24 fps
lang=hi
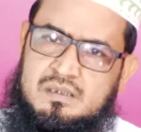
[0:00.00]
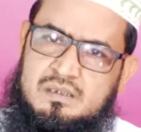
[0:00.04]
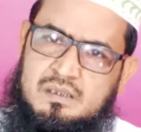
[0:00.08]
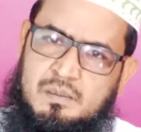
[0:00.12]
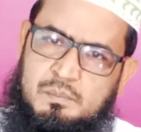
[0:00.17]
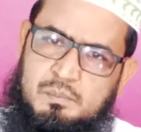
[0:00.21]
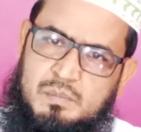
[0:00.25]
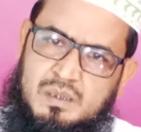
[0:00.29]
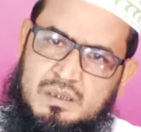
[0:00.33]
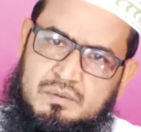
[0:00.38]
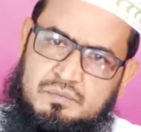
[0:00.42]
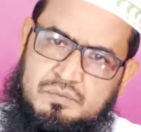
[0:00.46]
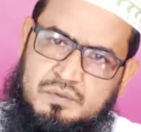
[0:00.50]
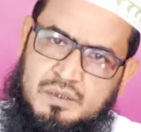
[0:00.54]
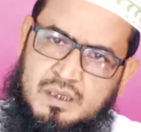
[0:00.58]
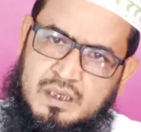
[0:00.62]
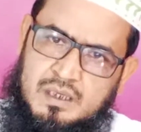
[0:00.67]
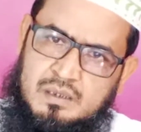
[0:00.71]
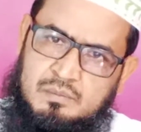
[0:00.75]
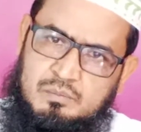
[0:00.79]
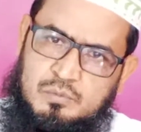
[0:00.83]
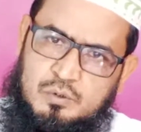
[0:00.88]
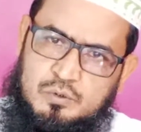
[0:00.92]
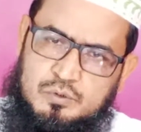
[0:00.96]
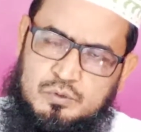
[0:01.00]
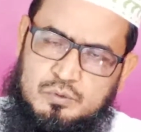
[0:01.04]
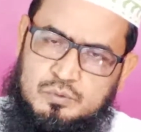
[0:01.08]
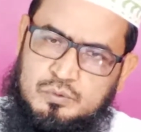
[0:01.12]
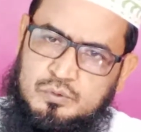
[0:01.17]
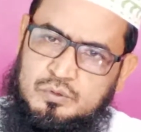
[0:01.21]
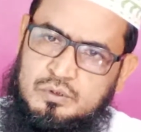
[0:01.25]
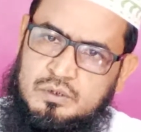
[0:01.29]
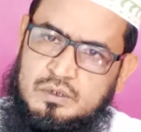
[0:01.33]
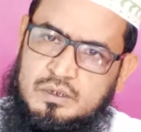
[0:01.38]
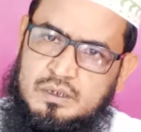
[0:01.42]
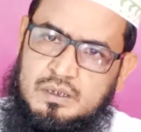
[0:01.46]
जब मनफी अन
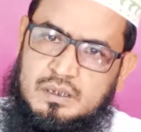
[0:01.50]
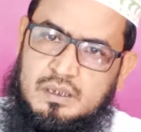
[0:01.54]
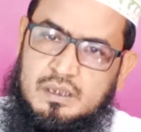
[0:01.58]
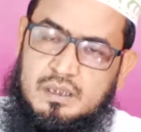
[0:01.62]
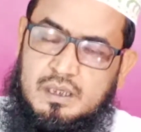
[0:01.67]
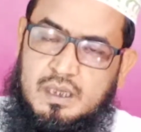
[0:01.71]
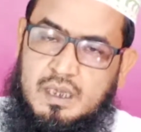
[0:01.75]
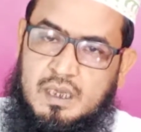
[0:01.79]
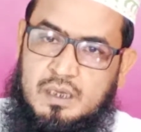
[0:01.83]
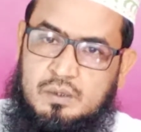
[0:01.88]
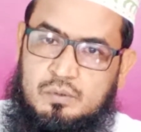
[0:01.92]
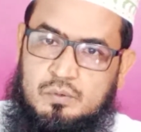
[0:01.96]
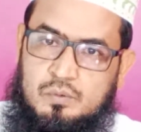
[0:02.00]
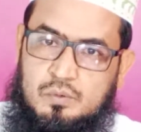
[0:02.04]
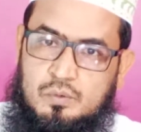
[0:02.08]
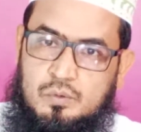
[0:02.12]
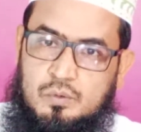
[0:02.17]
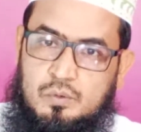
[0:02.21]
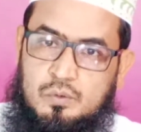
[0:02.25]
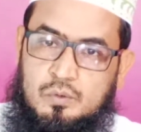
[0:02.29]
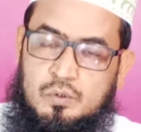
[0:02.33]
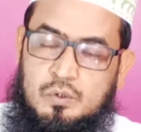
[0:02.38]
मौजूद ना हो